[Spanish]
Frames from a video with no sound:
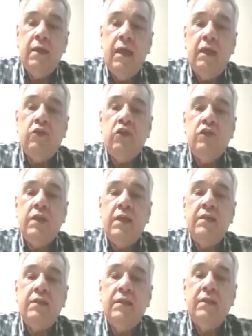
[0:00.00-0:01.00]

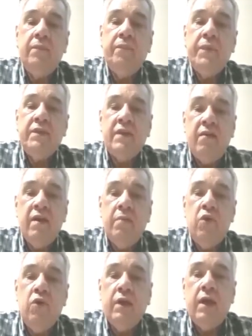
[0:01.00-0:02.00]
Entonces,
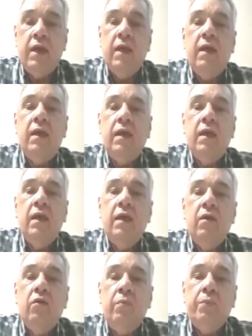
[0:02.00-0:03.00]
sabemos que
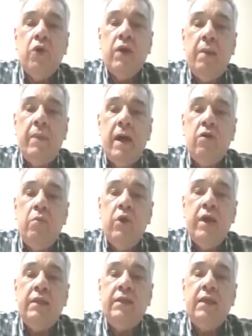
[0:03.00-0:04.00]
un programa como
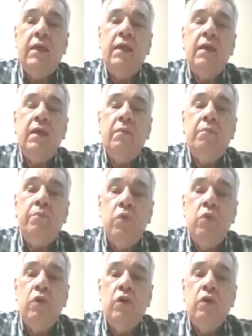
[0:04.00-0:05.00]
este
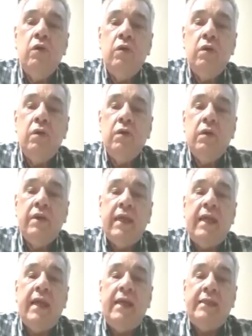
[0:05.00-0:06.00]
pudo
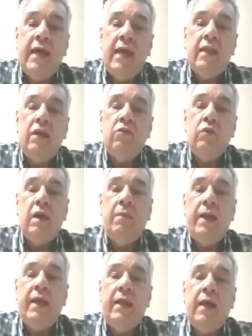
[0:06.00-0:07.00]
rescatar de alguna
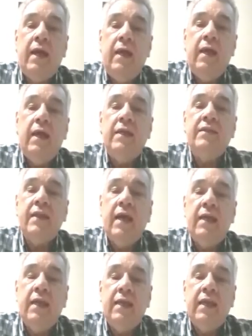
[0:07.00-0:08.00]
manera esa
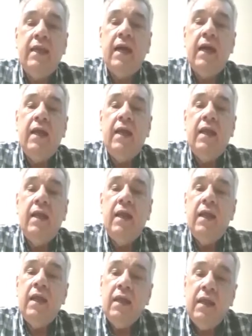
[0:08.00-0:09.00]
alegría
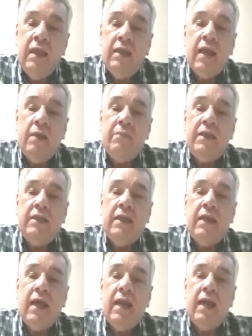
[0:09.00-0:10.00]
y
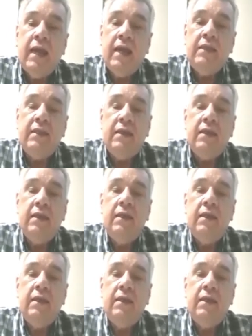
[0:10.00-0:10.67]
transmitirla a la gente.